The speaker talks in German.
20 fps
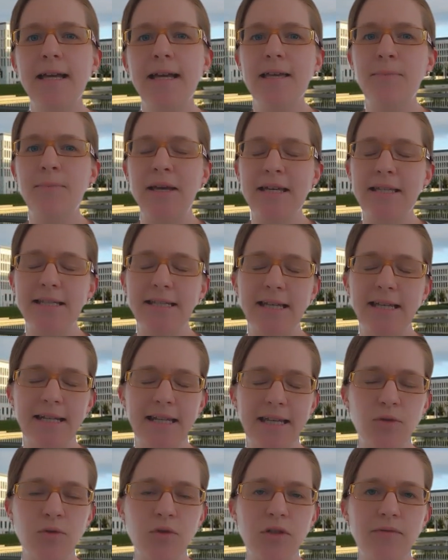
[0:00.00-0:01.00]
Im
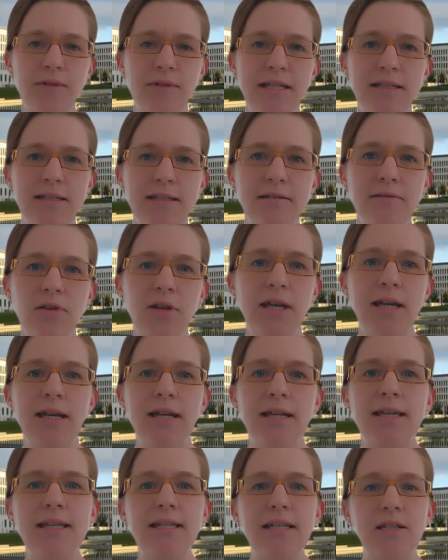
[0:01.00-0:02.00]
externen Rechnungswesen
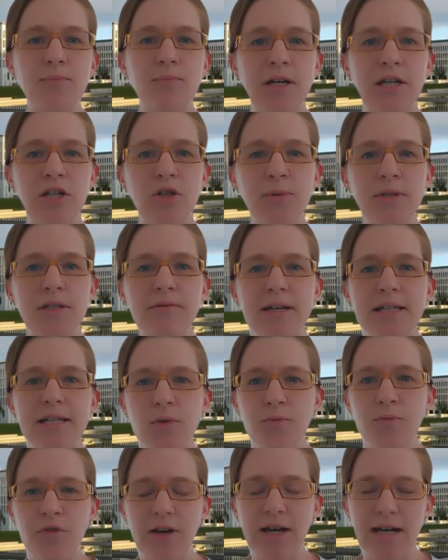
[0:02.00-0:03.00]
geht es
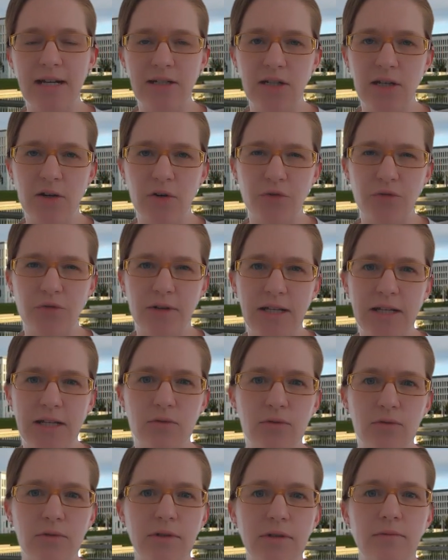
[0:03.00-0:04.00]
beispielsweise um Fragen der
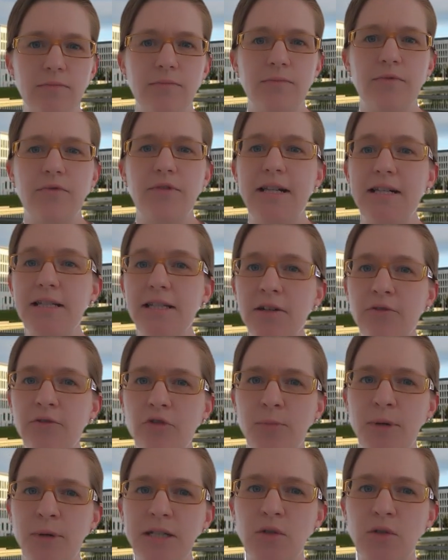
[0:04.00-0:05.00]
Offenlegung. Welche
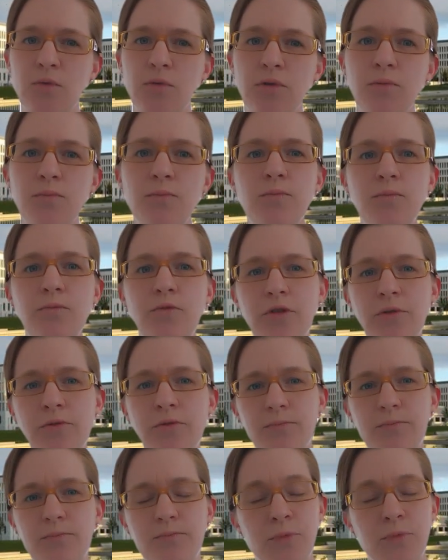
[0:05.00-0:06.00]
Informationen
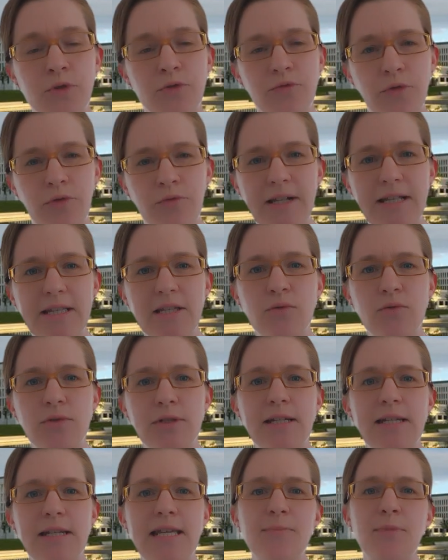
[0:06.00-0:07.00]
von, müssen von welchen
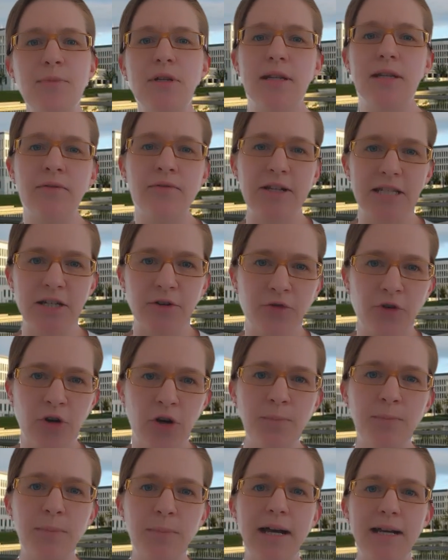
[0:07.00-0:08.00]
Unternehmen in welcher
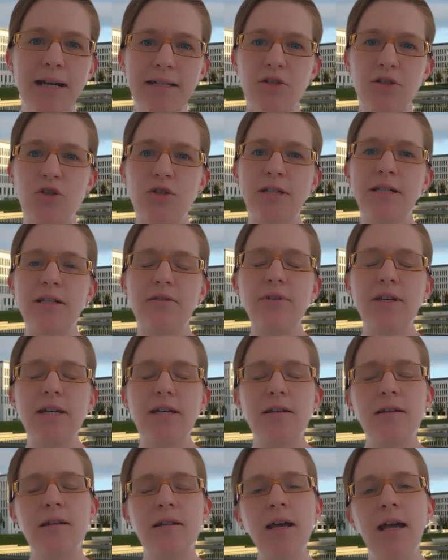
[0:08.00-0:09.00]
Form bereitgestellt
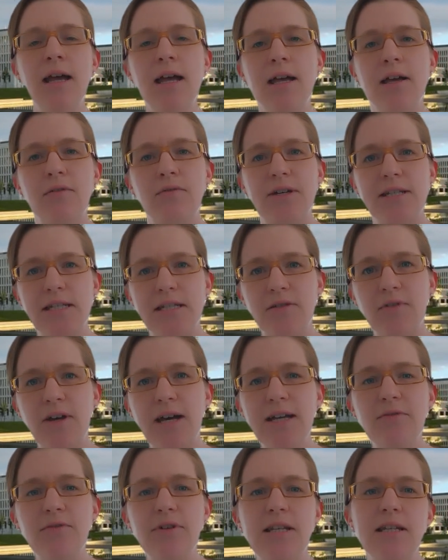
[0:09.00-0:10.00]
werden? Was ist
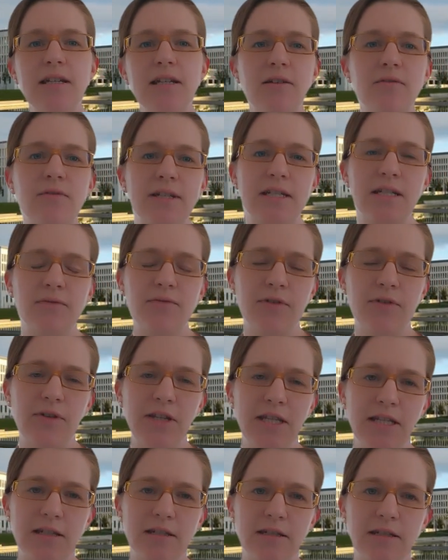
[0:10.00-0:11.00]
freiwillig? Was ist
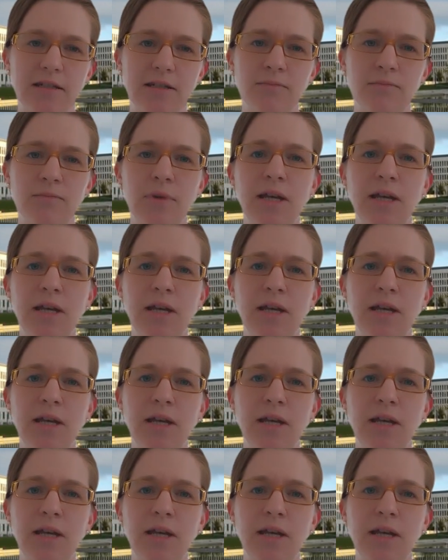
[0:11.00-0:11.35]
verpflichtend?